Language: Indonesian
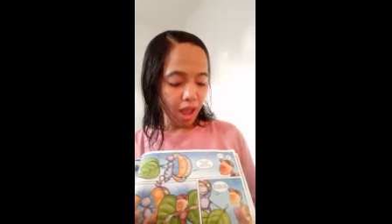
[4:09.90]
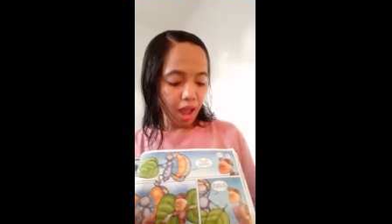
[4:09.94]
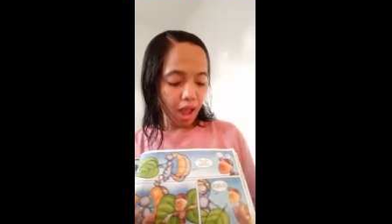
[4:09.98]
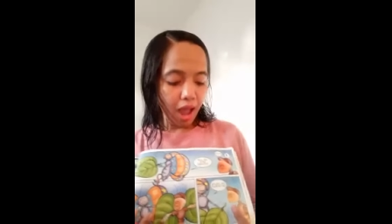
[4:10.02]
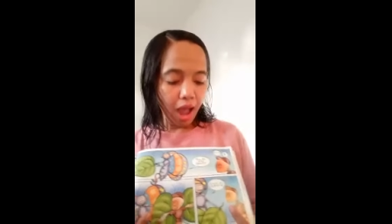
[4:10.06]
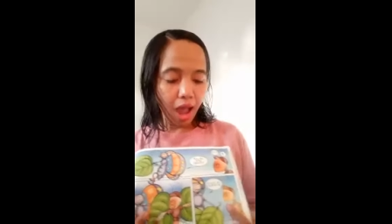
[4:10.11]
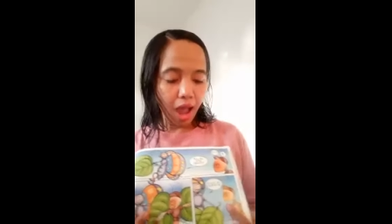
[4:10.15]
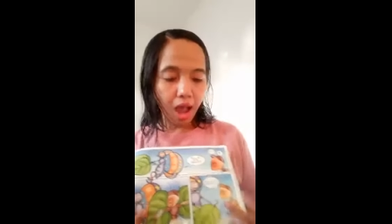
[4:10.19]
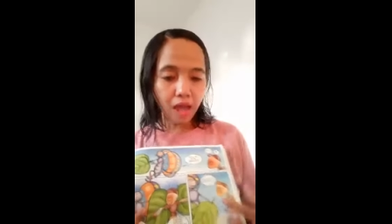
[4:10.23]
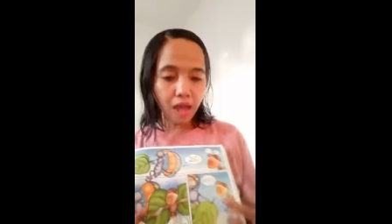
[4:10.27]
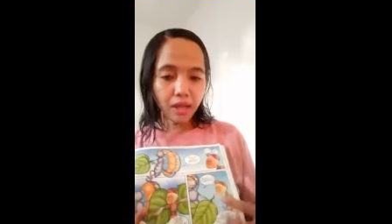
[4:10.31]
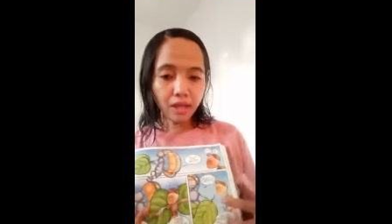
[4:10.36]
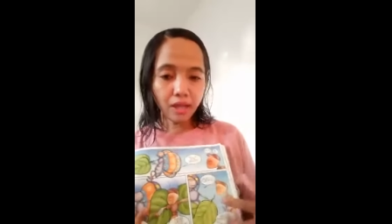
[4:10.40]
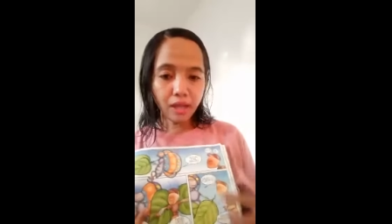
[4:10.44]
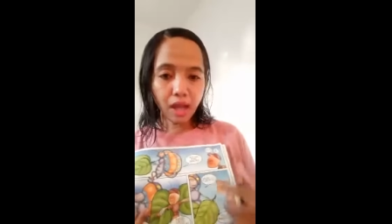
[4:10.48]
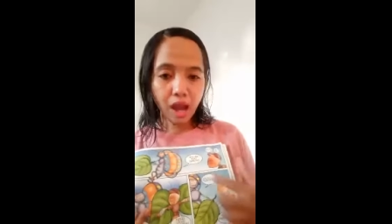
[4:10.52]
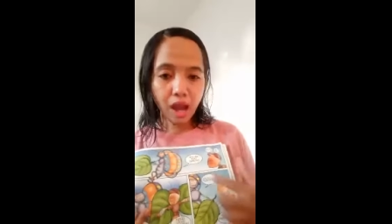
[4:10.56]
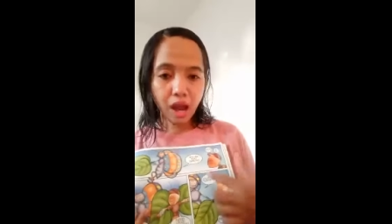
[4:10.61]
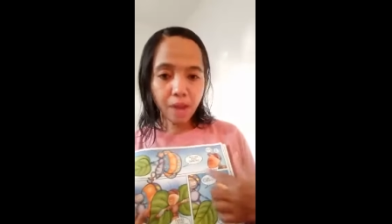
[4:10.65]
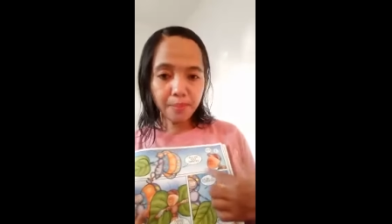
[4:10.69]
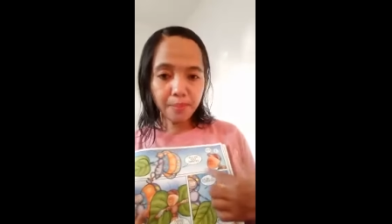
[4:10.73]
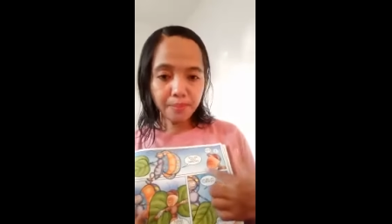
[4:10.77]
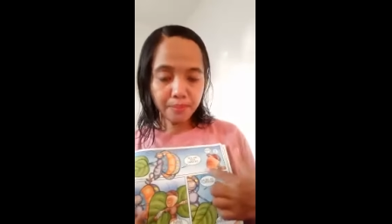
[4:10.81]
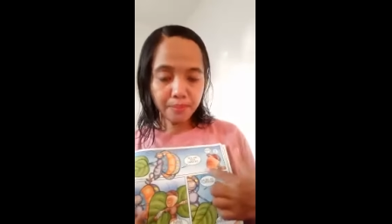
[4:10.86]
Hai
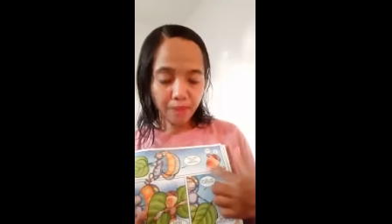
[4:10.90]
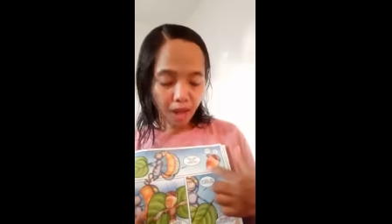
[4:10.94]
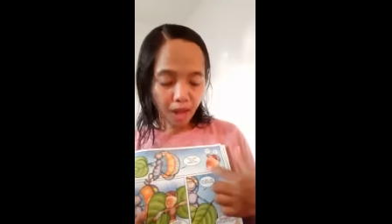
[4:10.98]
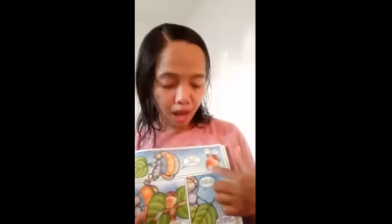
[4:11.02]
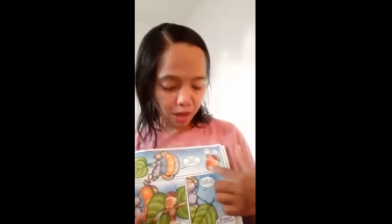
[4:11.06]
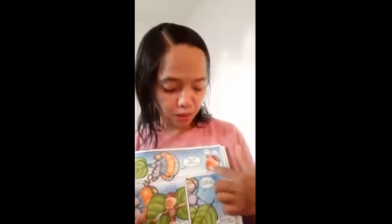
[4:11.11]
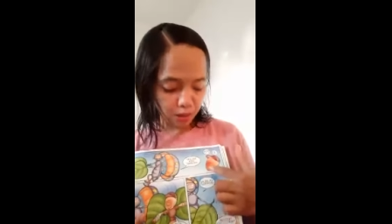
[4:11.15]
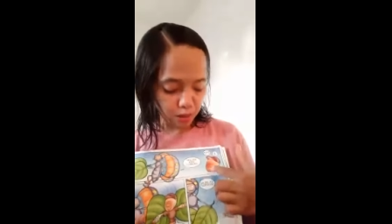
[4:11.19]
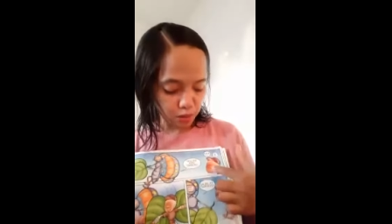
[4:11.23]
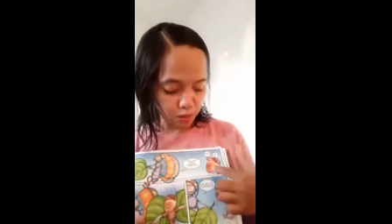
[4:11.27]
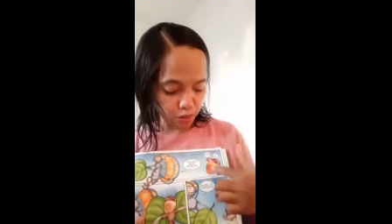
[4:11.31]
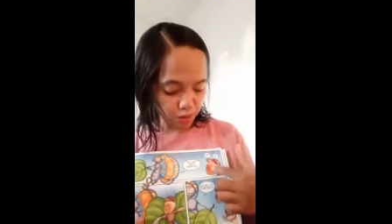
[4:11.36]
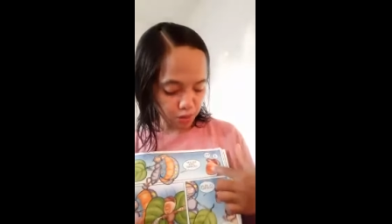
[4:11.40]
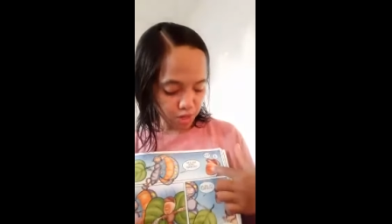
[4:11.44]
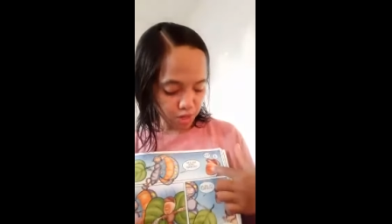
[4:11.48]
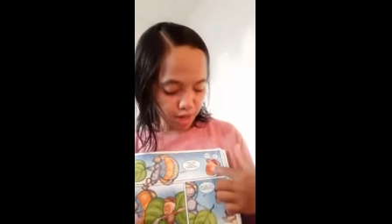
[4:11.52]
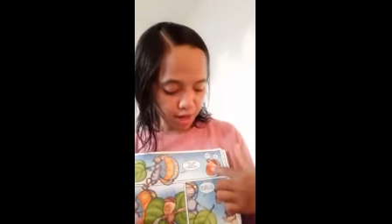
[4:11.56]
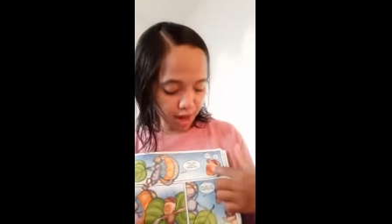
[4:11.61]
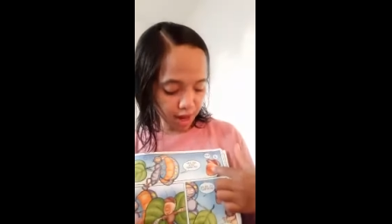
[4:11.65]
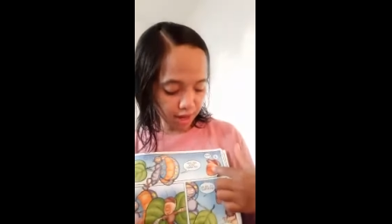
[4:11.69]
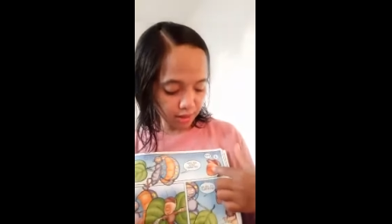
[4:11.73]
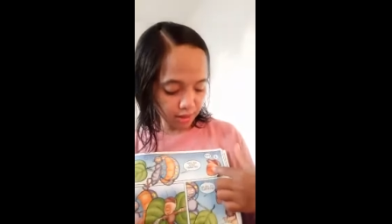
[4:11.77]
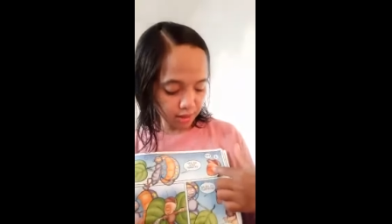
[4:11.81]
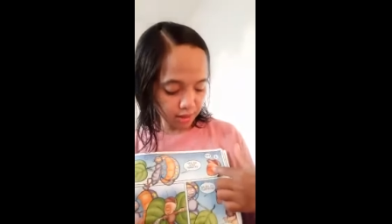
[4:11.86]
Kop, aku sudah
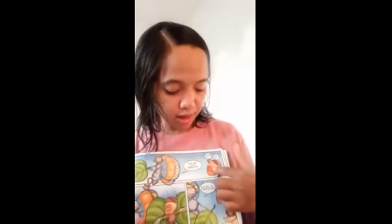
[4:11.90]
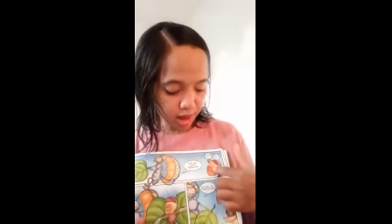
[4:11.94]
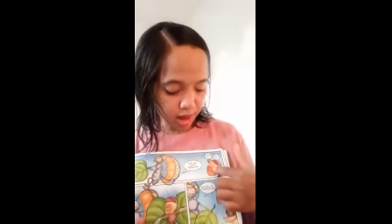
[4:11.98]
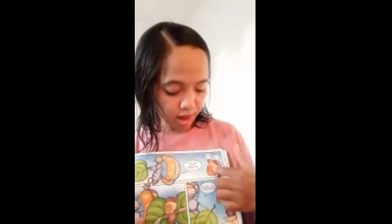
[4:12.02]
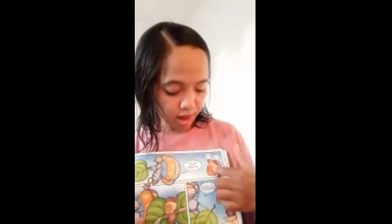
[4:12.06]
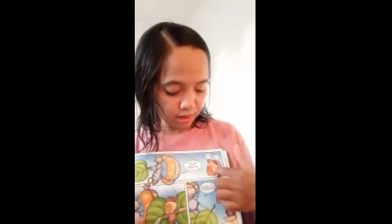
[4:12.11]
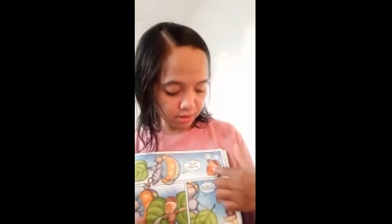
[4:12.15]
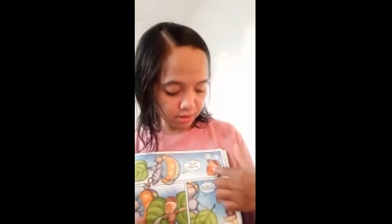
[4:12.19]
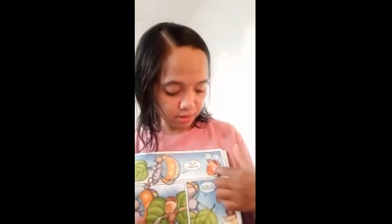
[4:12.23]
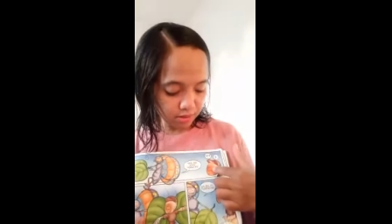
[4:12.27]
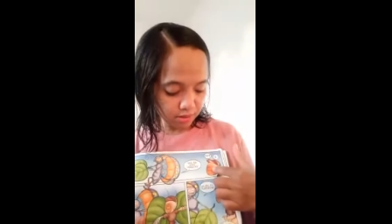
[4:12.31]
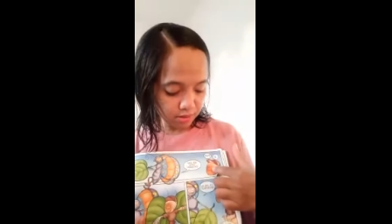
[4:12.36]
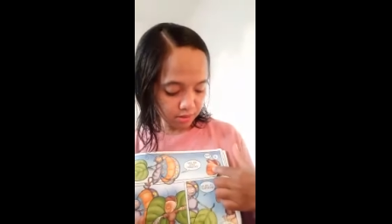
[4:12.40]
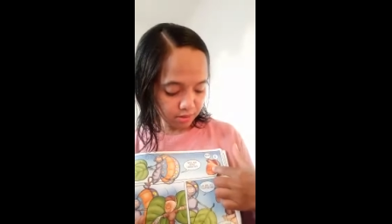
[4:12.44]
datang.